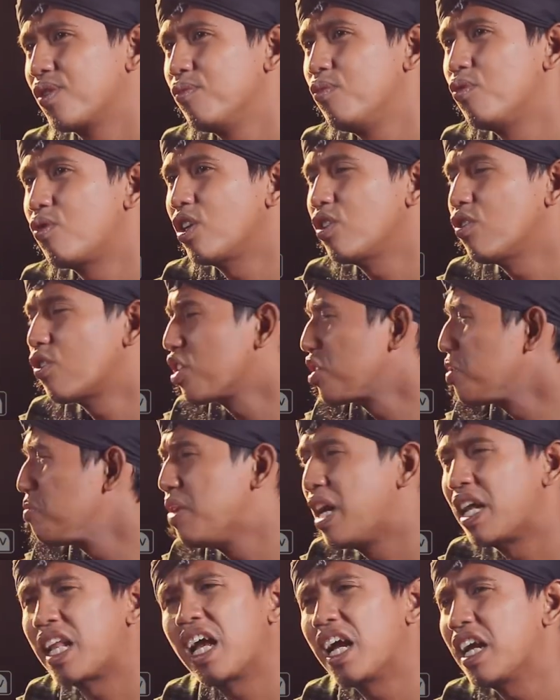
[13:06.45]
bukan orang
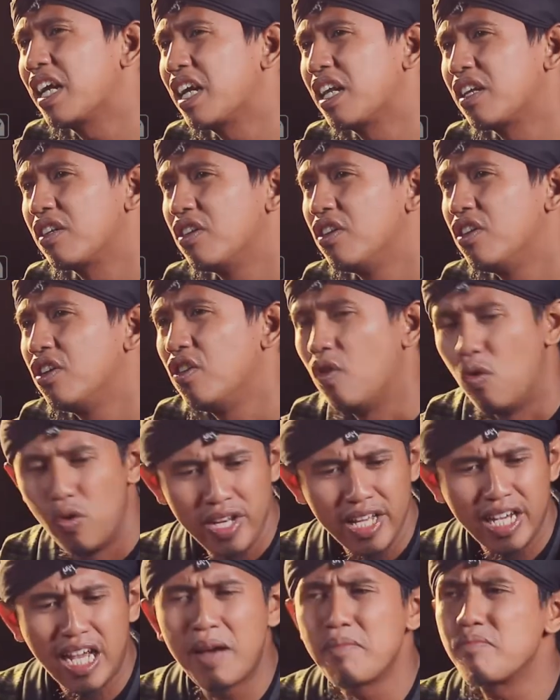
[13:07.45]
sembarangan oh
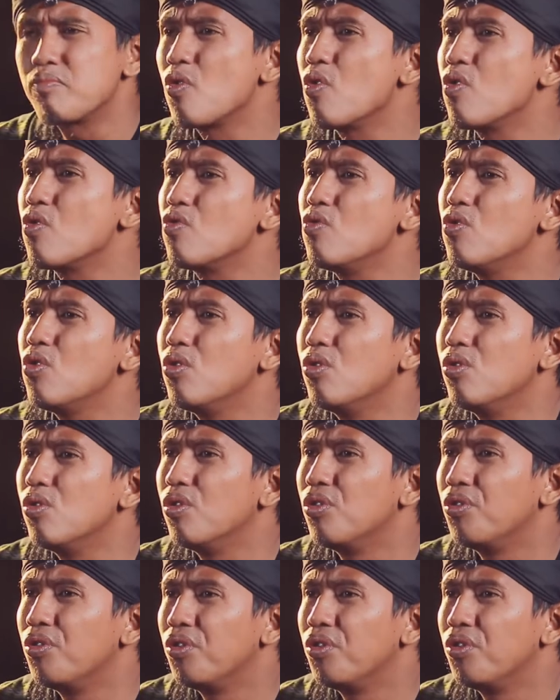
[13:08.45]
ini kampungku loh